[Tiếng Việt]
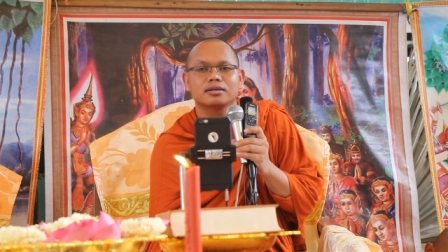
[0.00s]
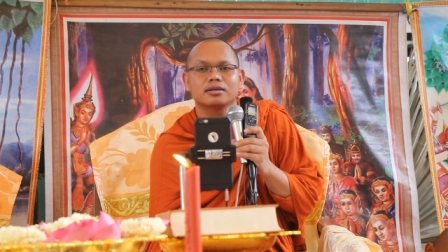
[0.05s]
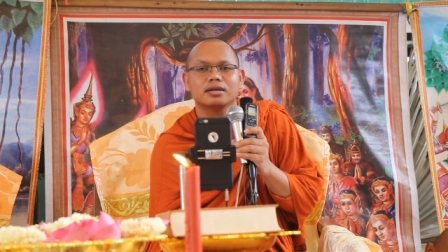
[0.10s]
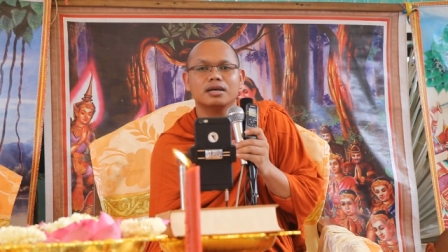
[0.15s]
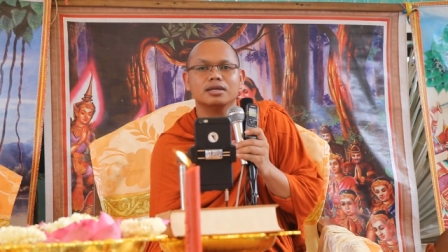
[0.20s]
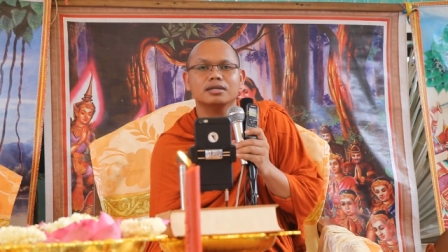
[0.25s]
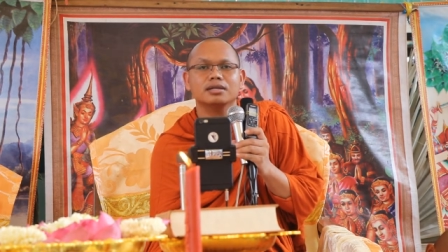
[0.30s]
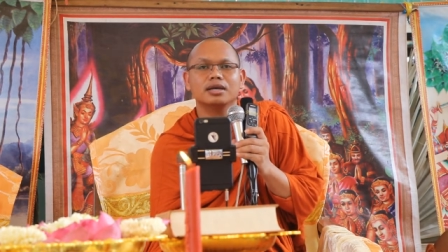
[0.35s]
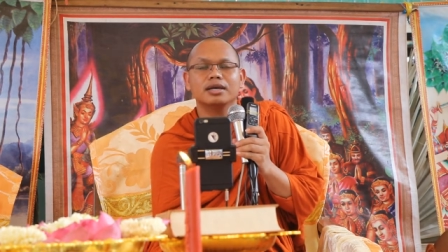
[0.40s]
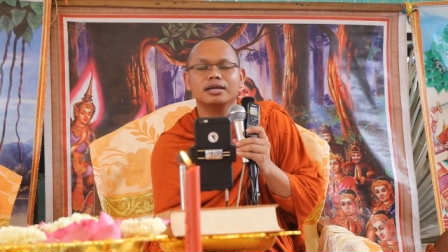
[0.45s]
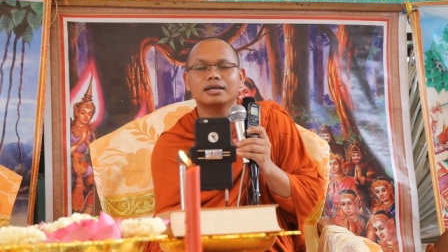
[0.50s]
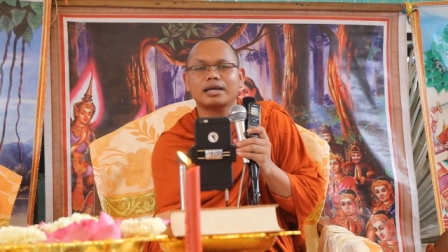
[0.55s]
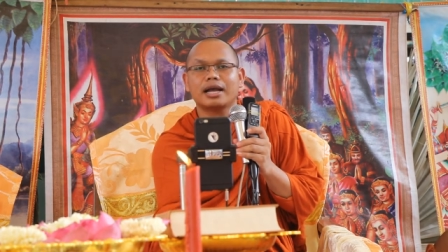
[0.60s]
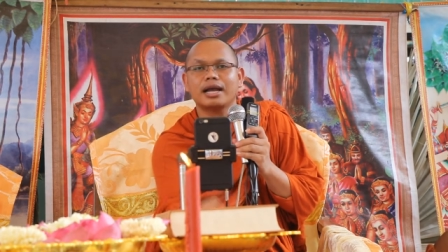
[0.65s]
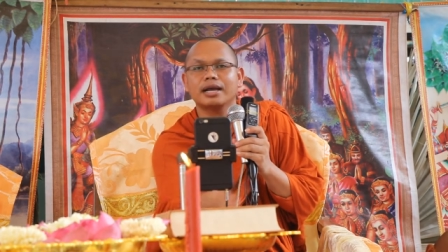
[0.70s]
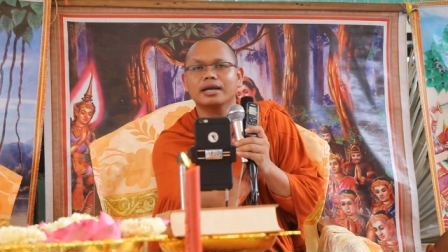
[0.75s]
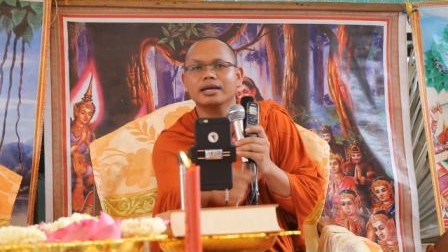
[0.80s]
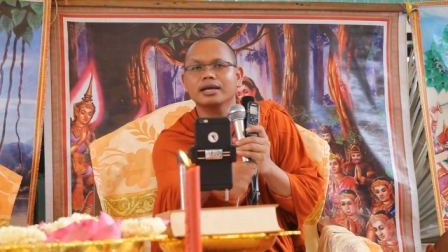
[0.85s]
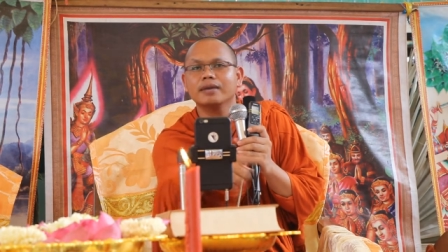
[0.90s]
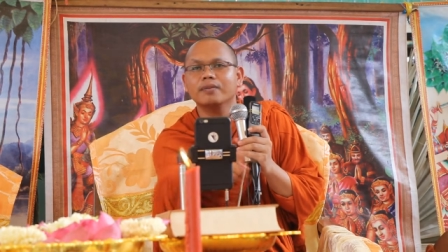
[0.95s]
ấy ấy
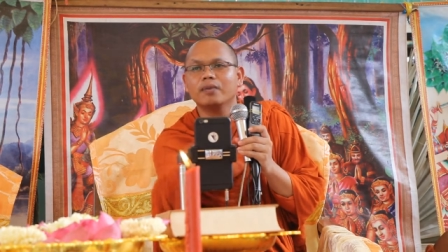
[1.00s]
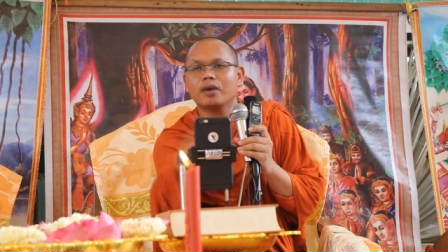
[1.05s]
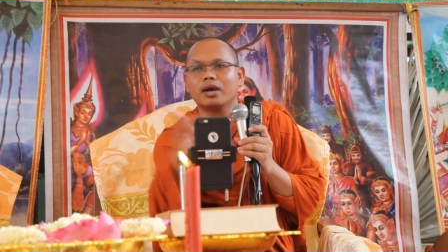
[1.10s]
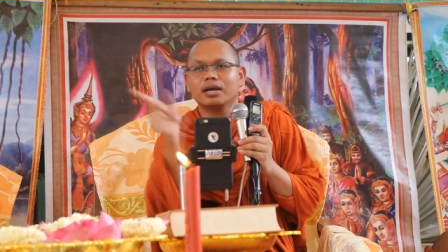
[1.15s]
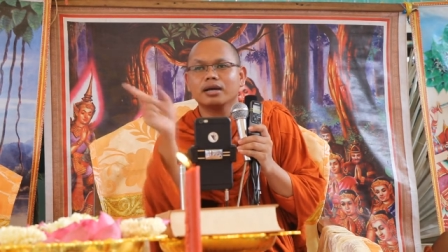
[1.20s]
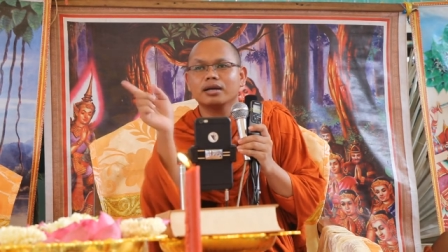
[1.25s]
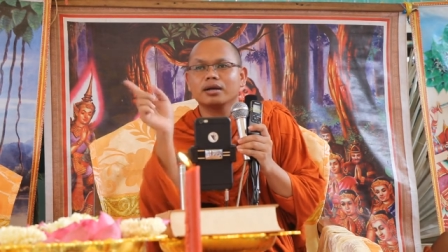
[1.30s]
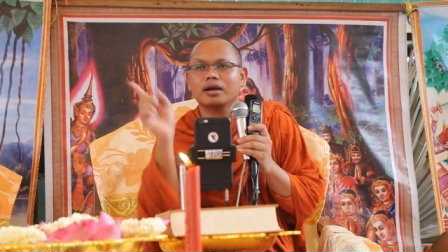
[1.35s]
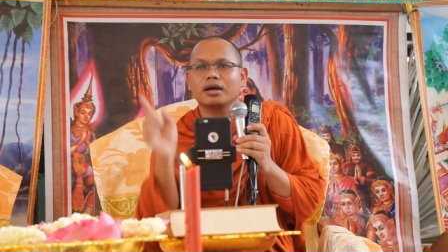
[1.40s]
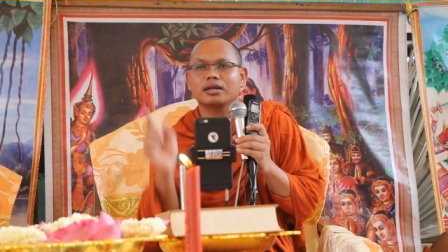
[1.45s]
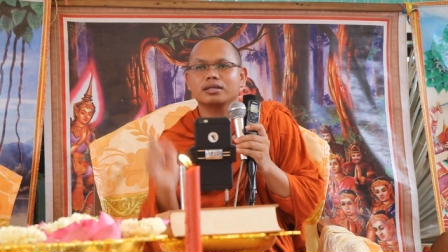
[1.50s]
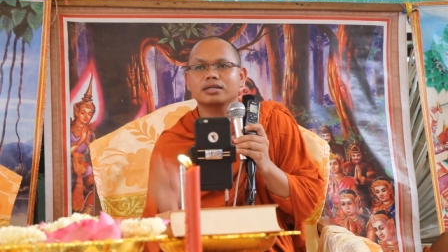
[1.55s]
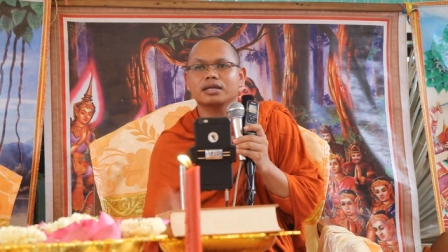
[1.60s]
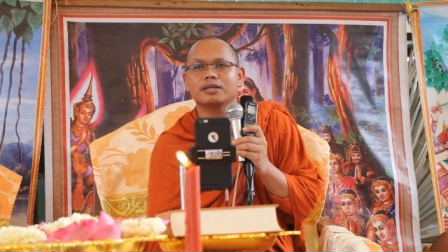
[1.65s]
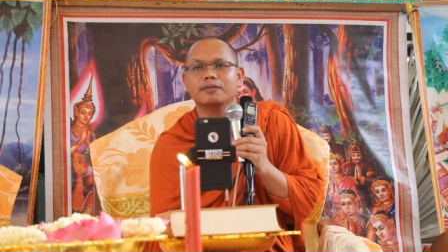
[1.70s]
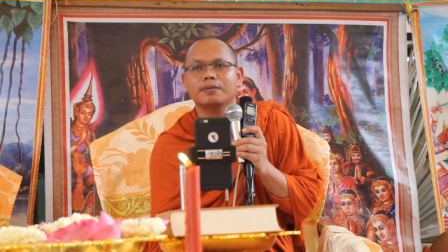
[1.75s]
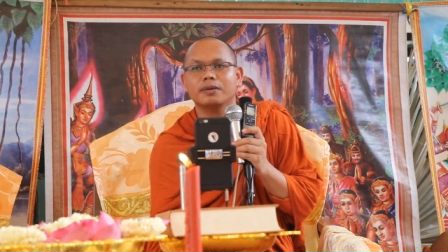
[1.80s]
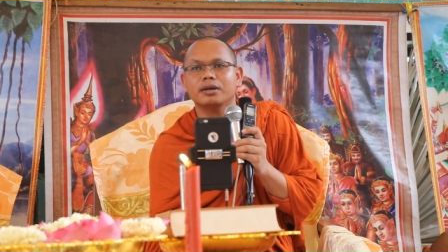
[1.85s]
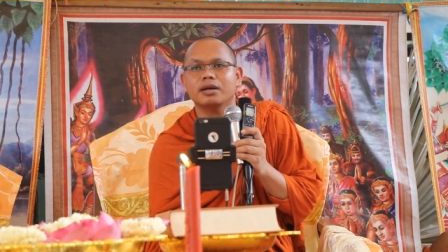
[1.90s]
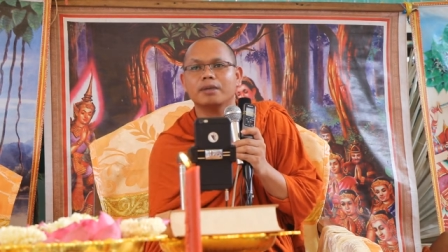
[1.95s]
càng nghe vót đang ăn
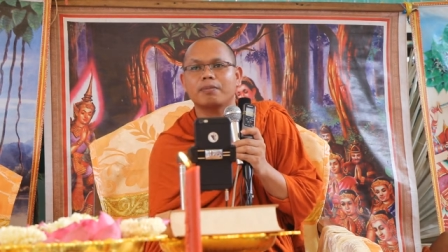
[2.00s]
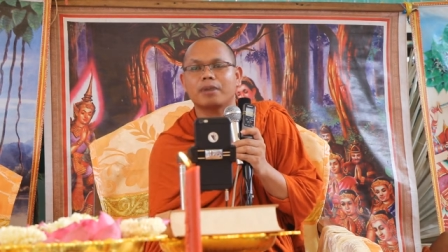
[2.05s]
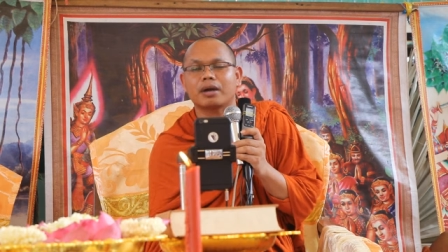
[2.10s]
chết vơi,